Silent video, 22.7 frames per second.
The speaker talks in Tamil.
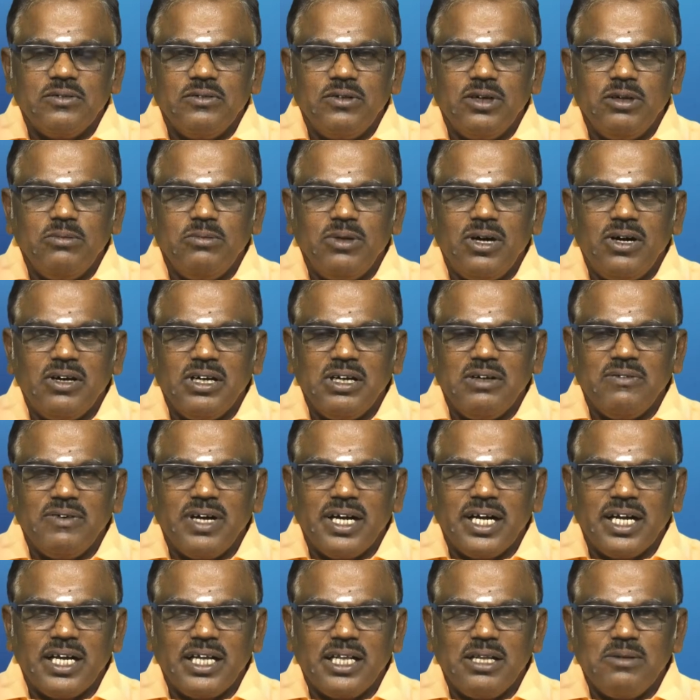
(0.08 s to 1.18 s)
குரு பகவானின்
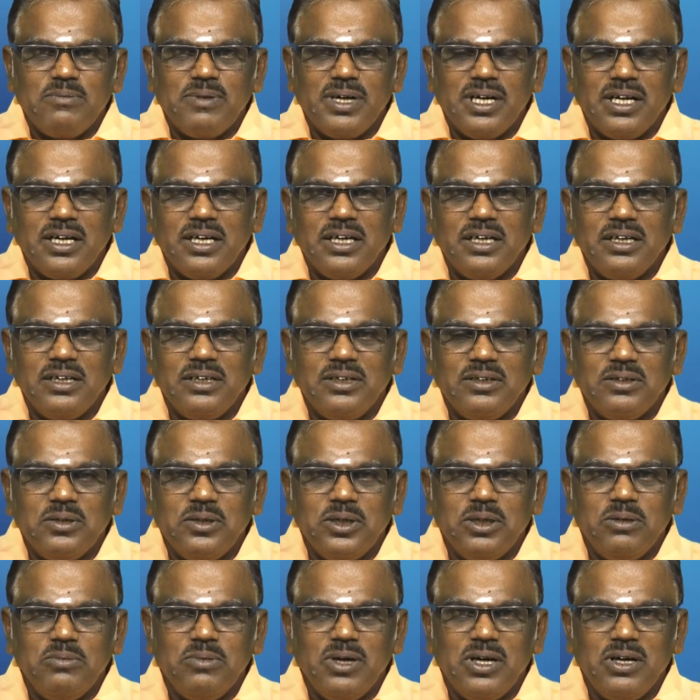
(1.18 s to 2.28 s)
வக்ரகதி பலன்கள்
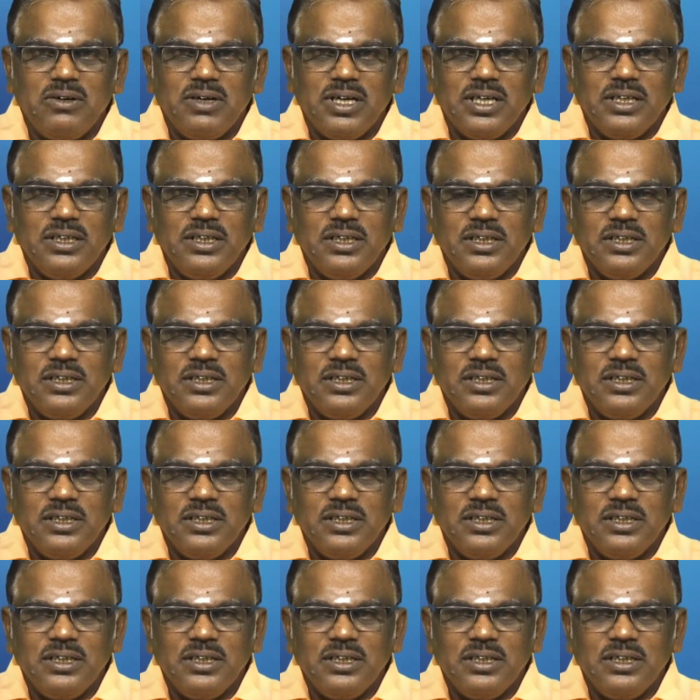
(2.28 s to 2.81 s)
குரு பகவான்